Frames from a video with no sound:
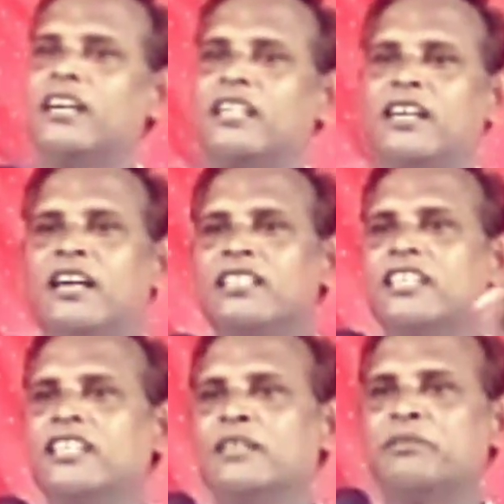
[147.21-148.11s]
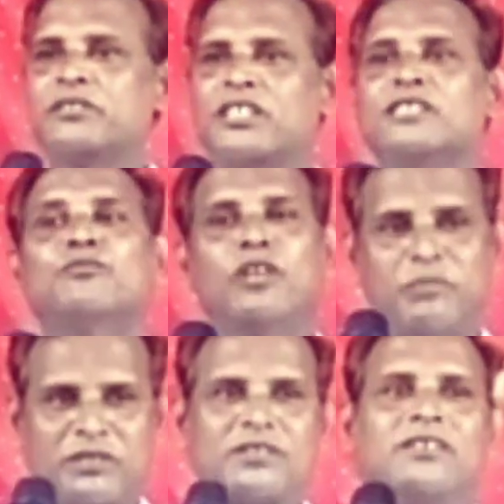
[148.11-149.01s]
ஆனால் ஆதி இருந்த பத்திரம் அது
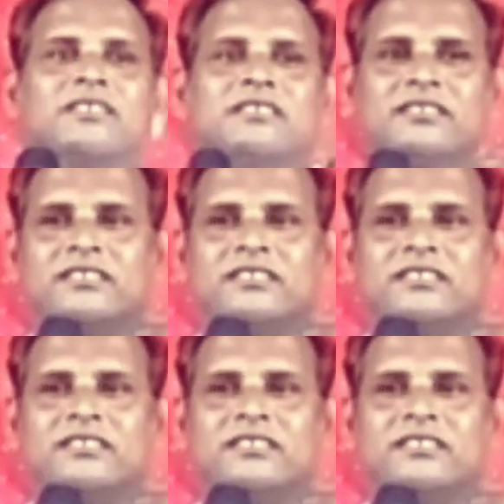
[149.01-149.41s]
மூலப்பத்திரம்